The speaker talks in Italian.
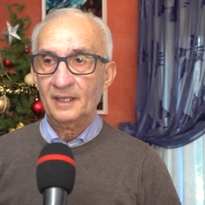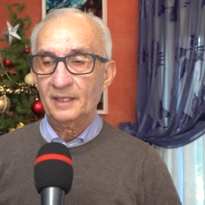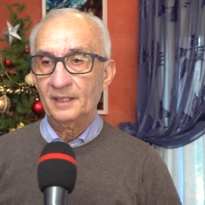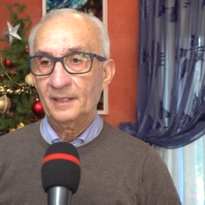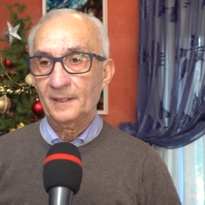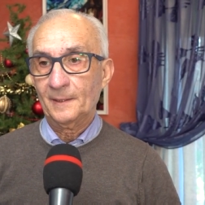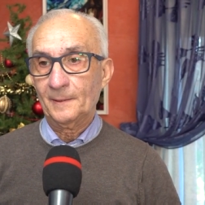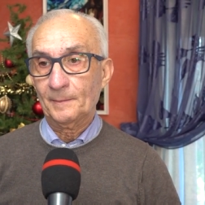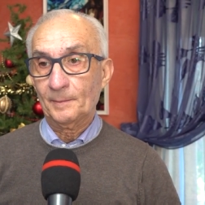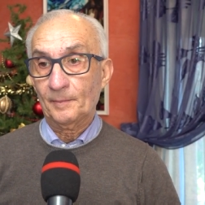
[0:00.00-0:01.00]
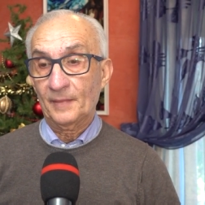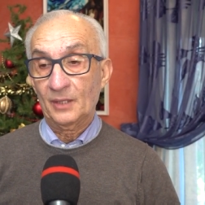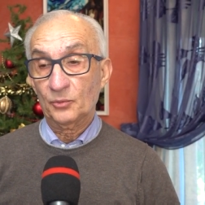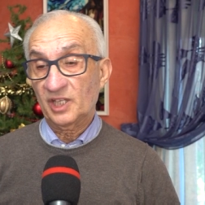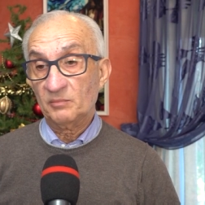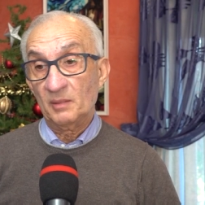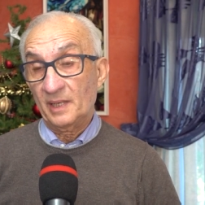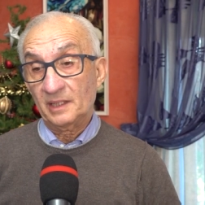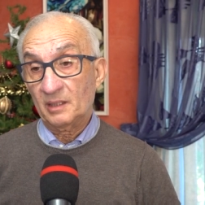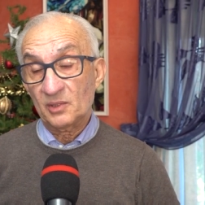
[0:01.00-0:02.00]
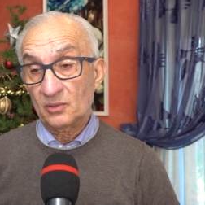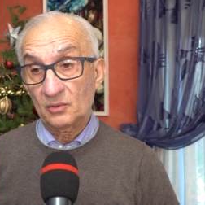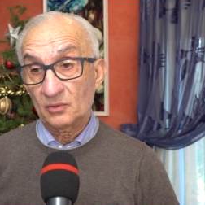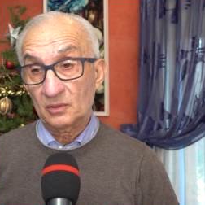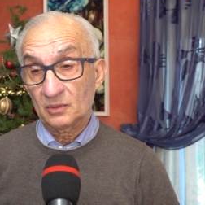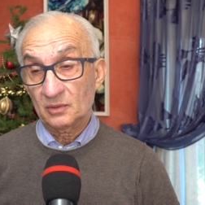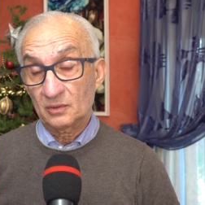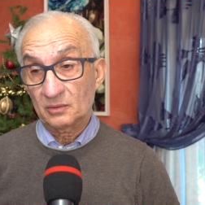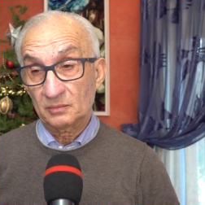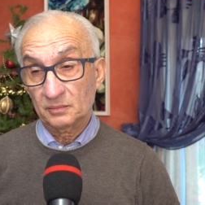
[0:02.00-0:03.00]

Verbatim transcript: e, mm, e, ultimamente mi sono,